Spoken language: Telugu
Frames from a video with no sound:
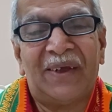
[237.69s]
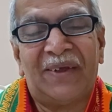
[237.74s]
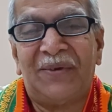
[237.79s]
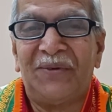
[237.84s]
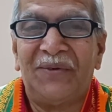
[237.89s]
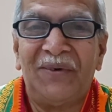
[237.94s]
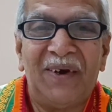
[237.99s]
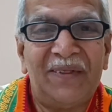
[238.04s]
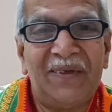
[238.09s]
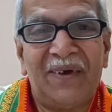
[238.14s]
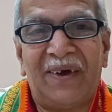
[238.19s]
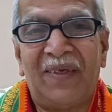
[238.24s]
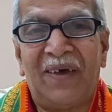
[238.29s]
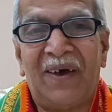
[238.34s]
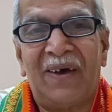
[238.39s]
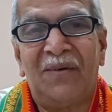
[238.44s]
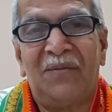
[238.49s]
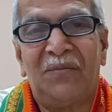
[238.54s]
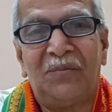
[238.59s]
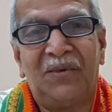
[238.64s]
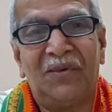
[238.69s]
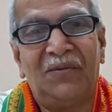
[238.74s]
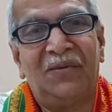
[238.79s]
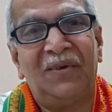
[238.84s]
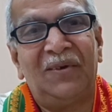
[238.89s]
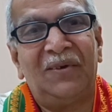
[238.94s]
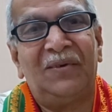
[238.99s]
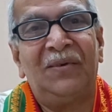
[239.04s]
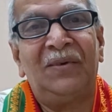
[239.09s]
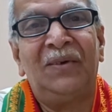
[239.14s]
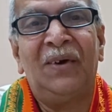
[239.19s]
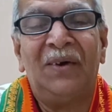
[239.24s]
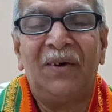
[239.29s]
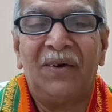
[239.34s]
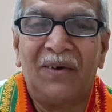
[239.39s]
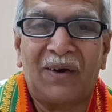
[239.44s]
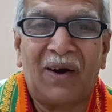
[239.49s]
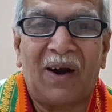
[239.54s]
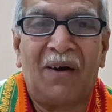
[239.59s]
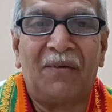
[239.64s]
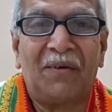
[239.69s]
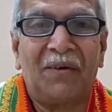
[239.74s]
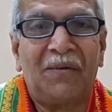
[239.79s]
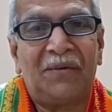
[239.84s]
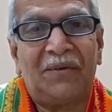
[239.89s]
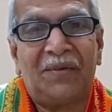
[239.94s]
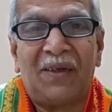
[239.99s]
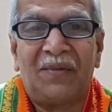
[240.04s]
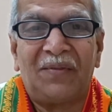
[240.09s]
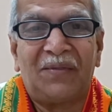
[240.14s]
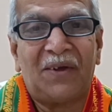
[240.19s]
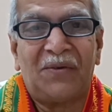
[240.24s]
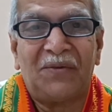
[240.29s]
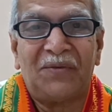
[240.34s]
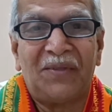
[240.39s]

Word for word: ఇది ఉన్నది కదా పువ్వులు రావడం ఇదంతా